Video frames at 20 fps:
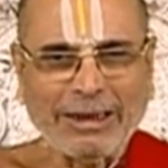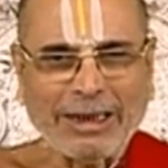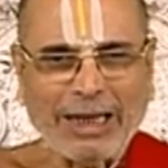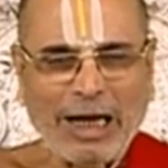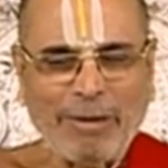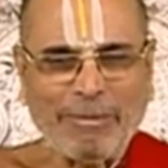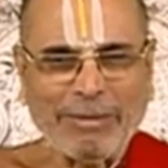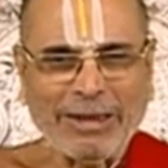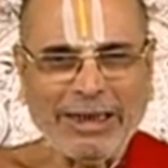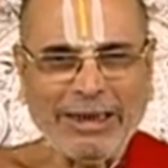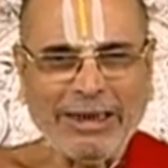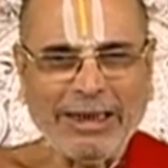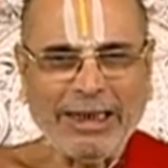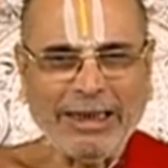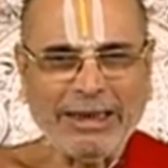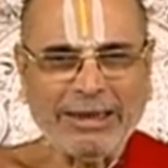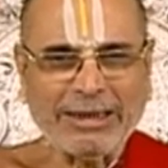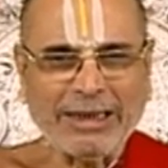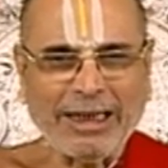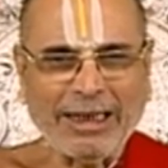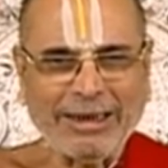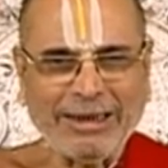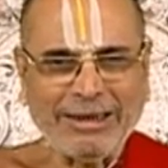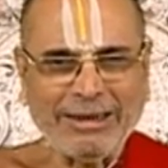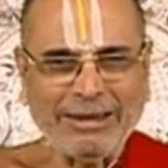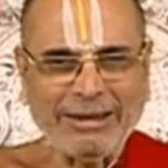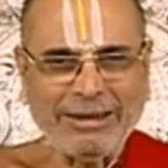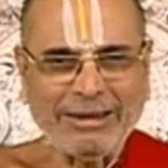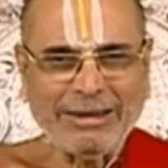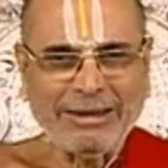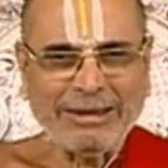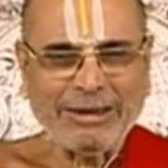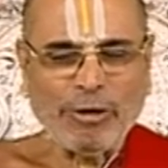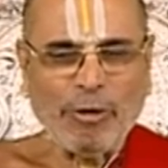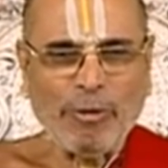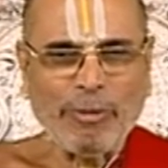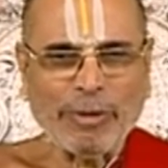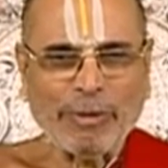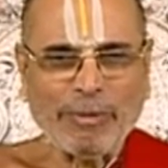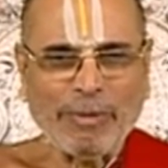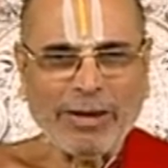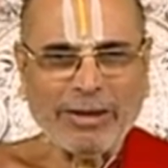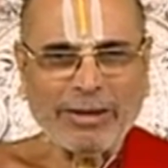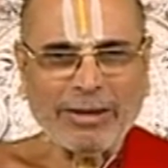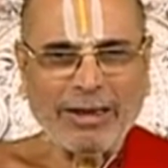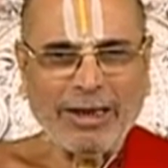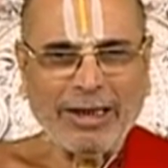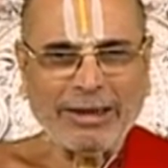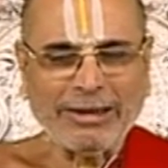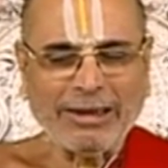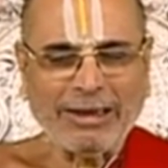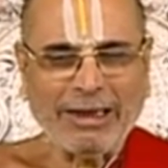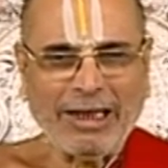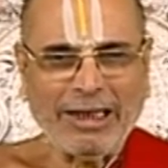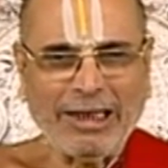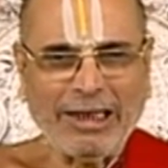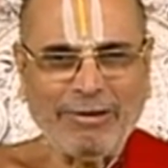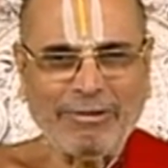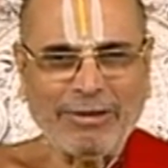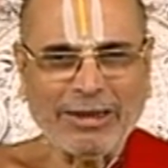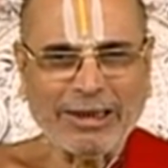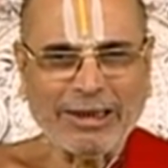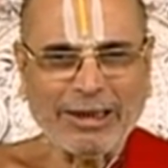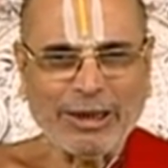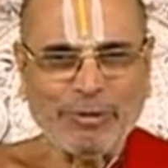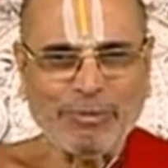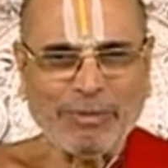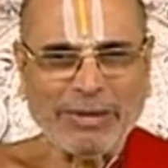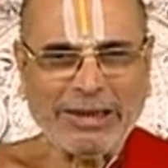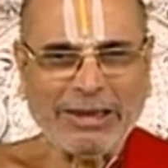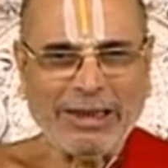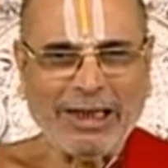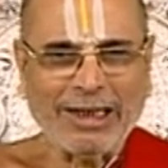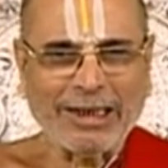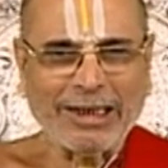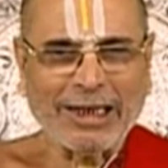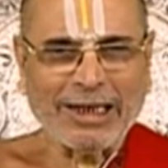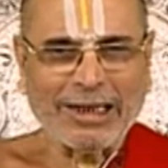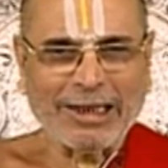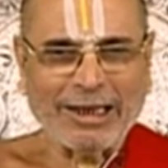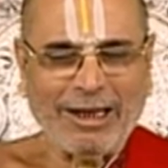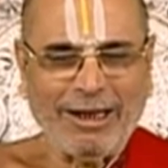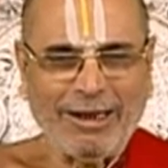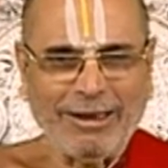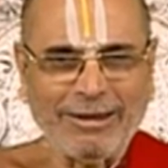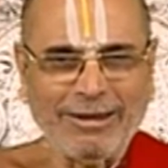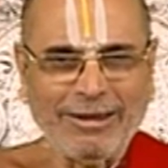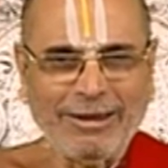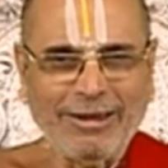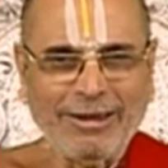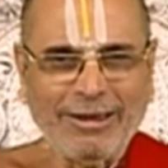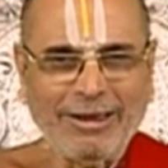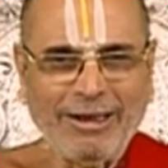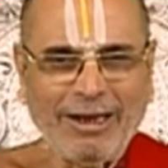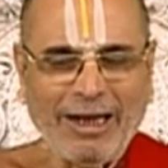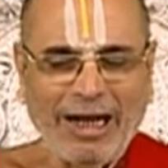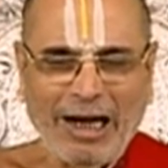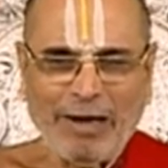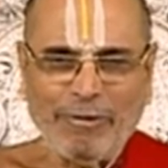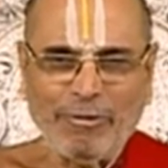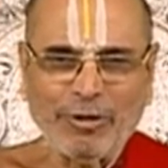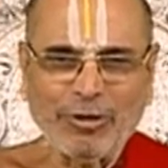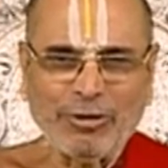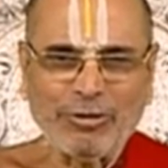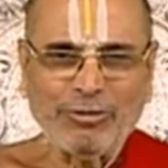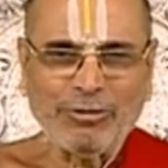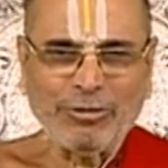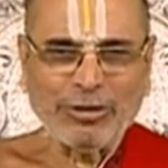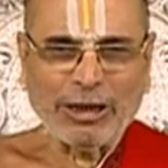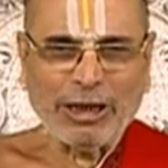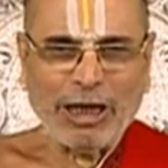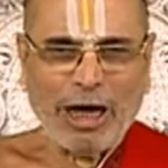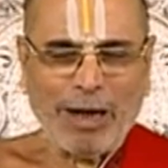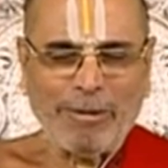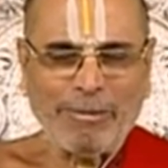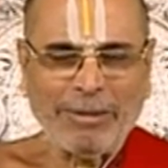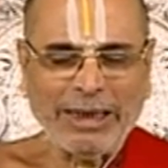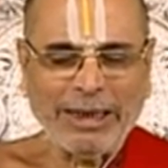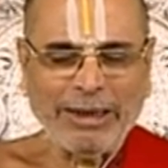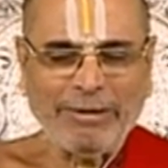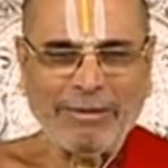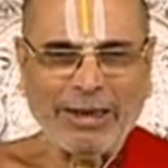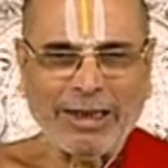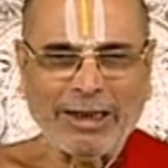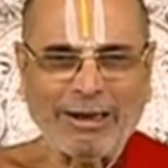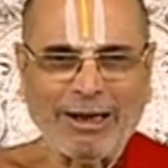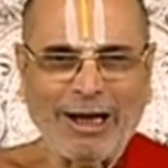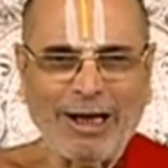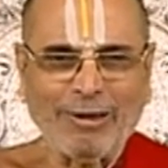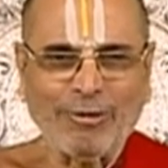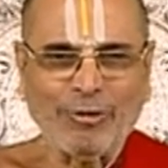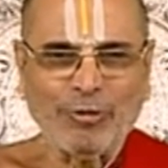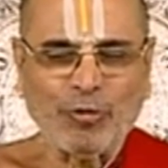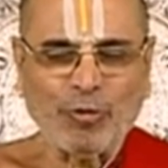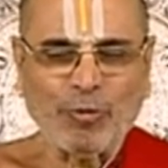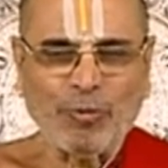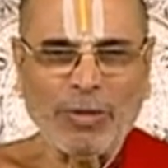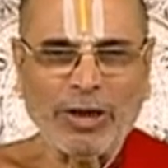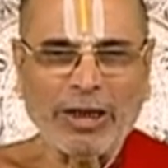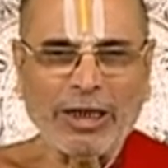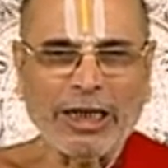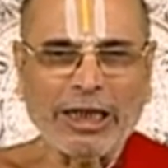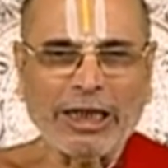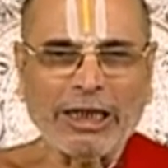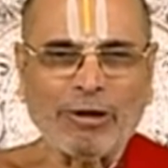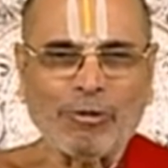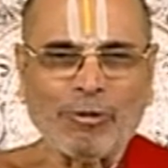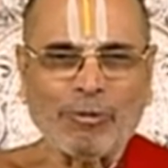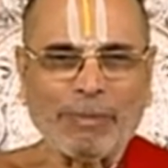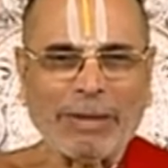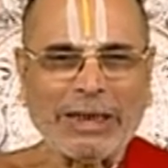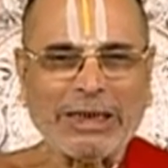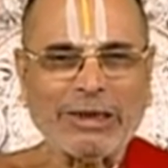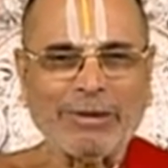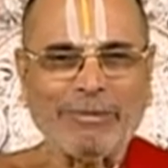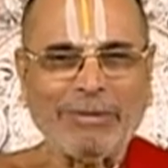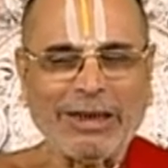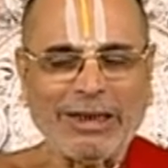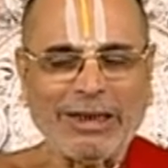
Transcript: காமனை எரிச்சார் சிவபெருமான் அதனால் அவருக்கு நிம்மதியான்னு கேட்டால் அவருக்கு காமனை வென்றாலும் துன்பங்களுக்கு பஞ்சம்